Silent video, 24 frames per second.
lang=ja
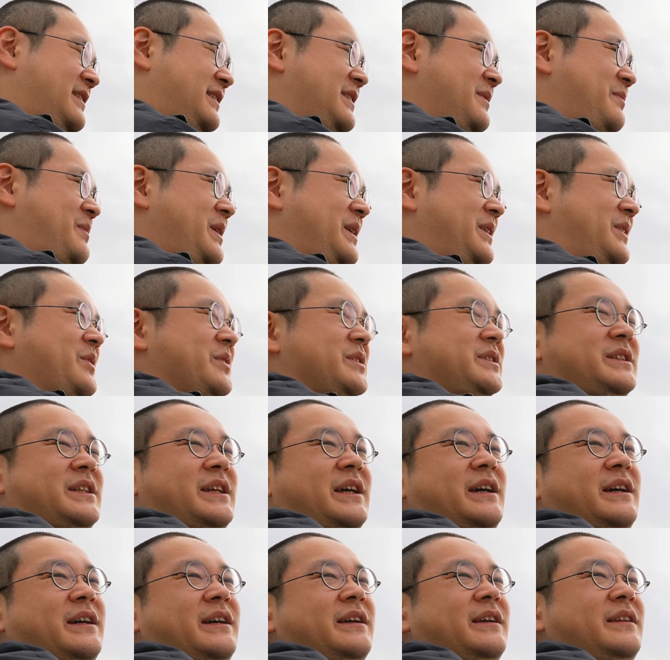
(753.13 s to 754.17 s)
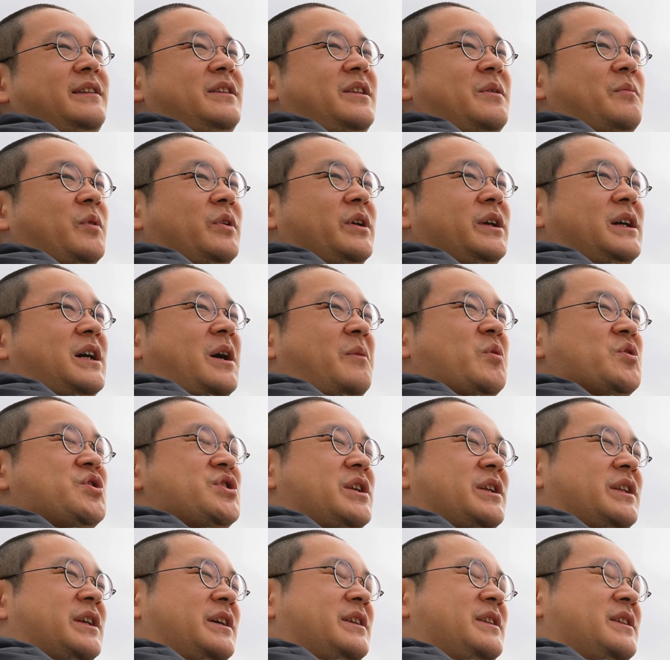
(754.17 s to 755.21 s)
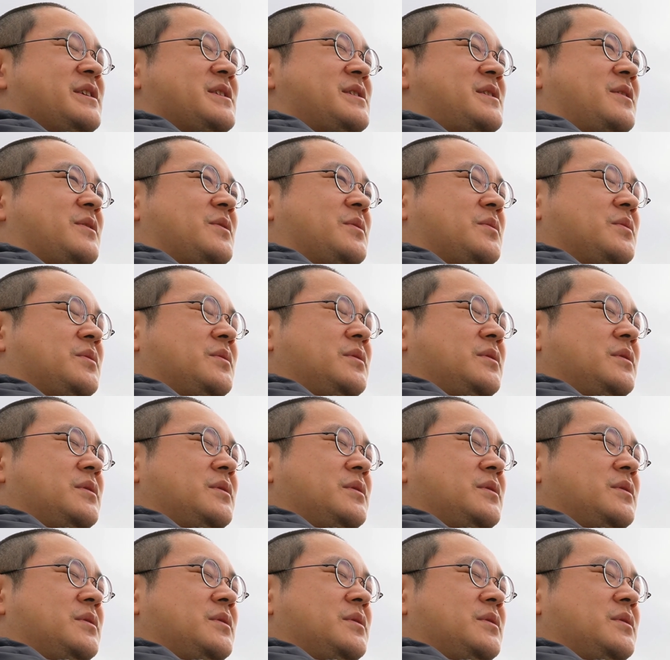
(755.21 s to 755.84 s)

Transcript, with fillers: リピートして行ってもいいかもしれないんですけど、